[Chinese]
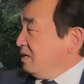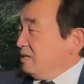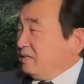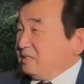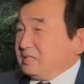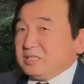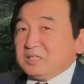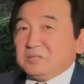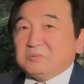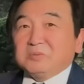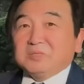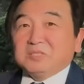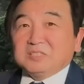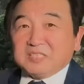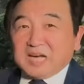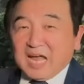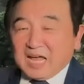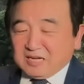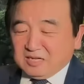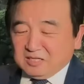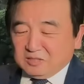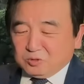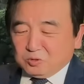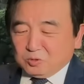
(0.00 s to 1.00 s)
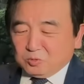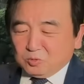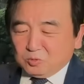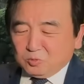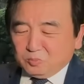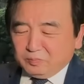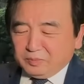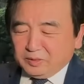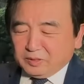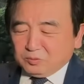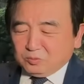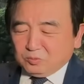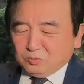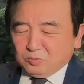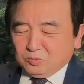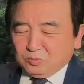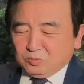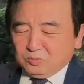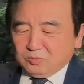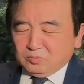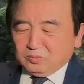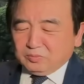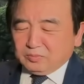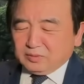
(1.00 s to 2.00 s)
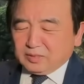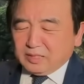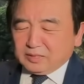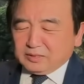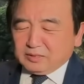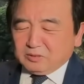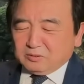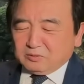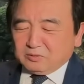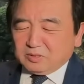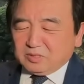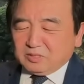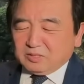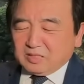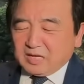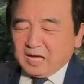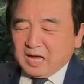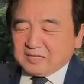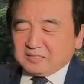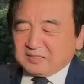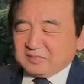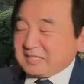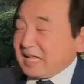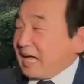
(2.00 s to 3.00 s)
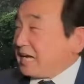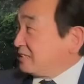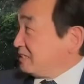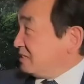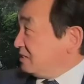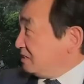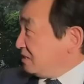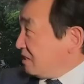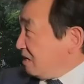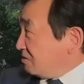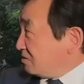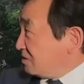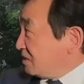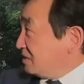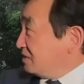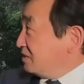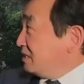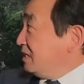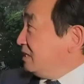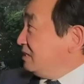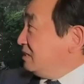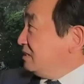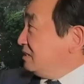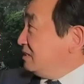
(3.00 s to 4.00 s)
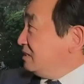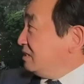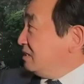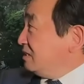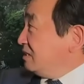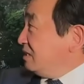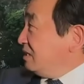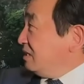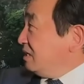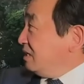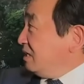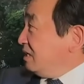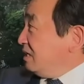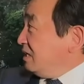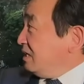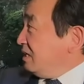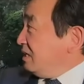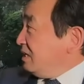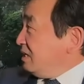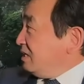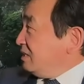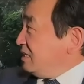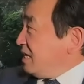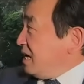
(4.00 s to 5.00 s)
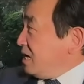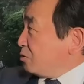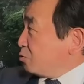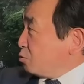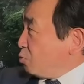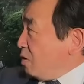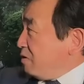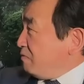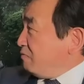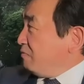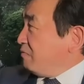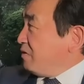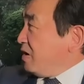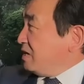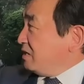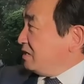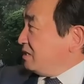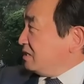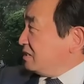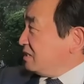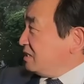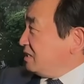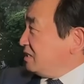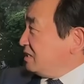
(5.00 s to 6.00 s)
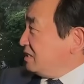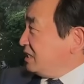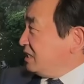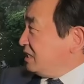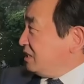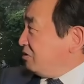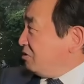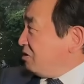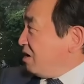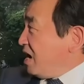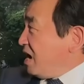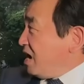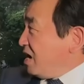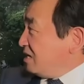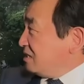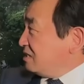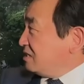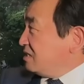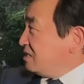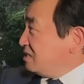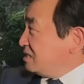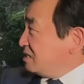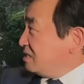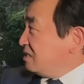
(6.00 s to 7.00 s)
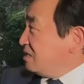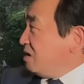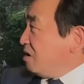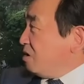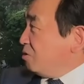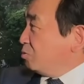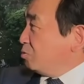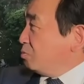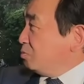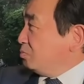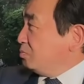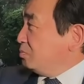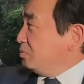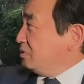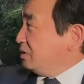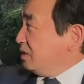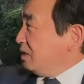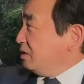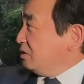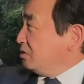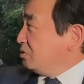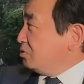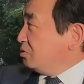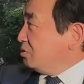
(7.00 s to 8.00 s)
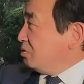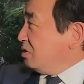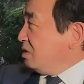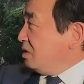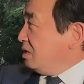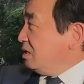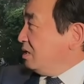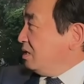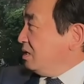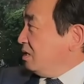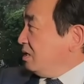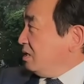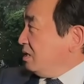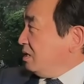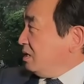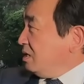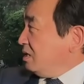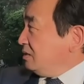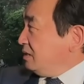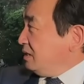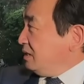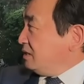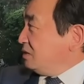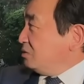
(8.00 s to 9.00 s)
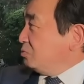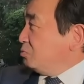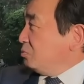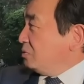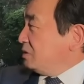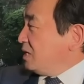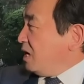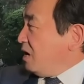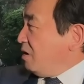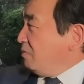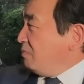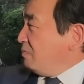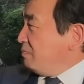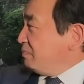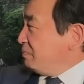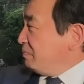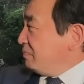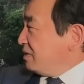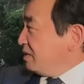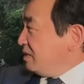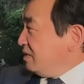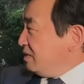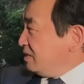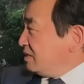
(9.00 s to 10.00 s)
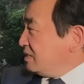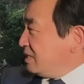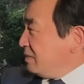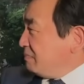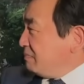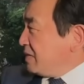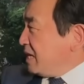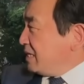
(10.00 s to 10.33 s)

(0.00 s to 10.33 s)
是不是染了中共病毒？那就是还是打针造成的。那官方是七月二十四号公布的，说医治无效，什么